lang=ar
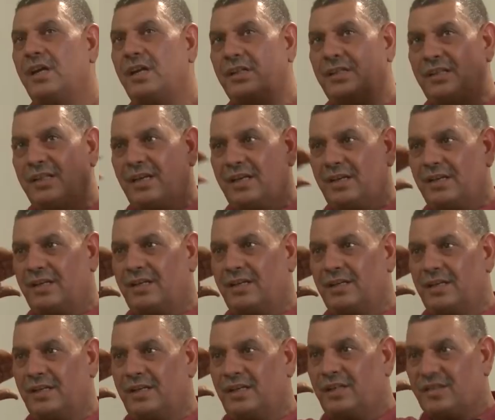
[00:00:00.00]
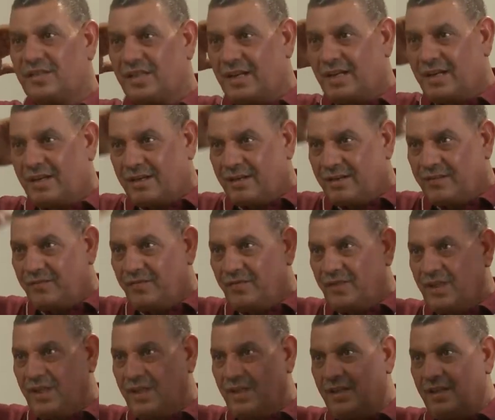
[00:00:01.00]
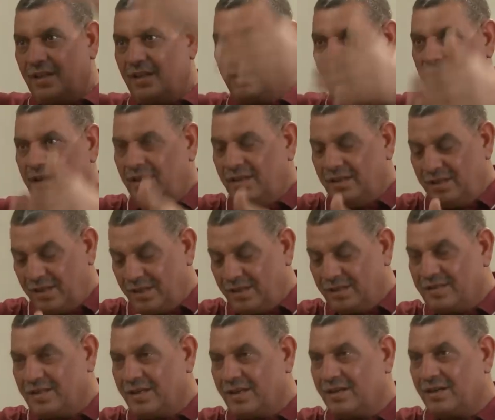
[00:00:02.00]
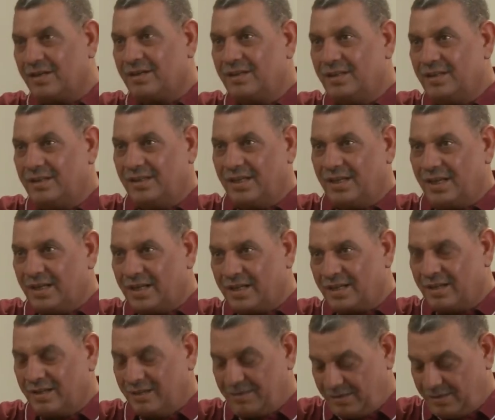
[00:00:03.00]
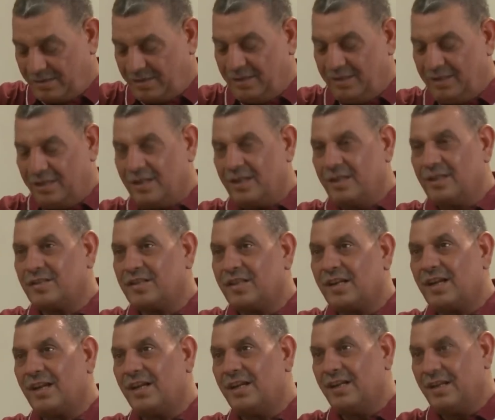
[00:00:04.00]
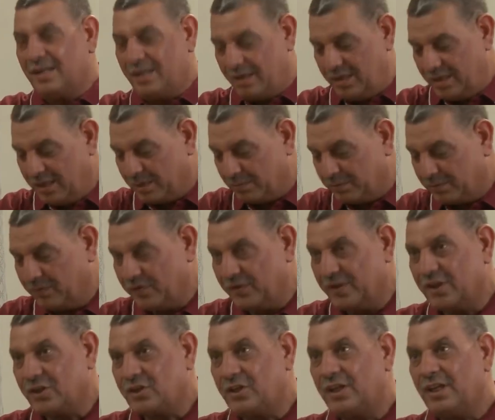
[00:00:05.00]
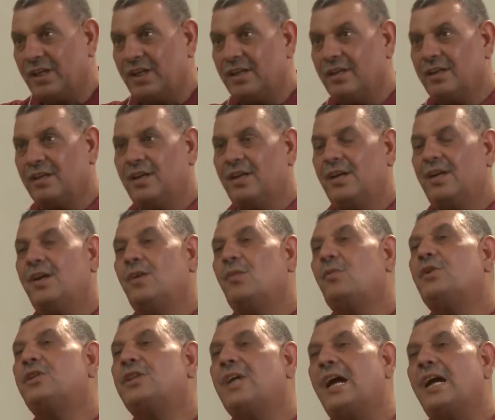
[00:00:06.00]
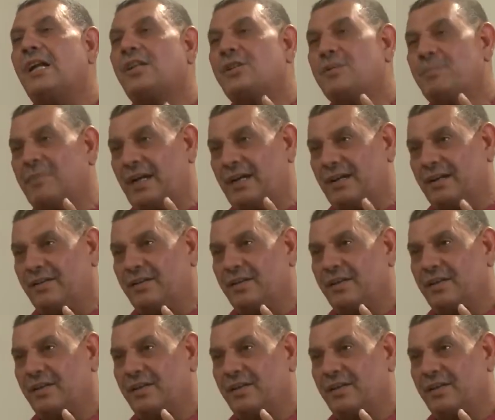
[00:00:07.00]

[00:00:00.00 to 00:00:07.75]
يدير ازار يدير ازار يدير هكذا يدير ازار على يربطوا في رجليه ويشعل شمعه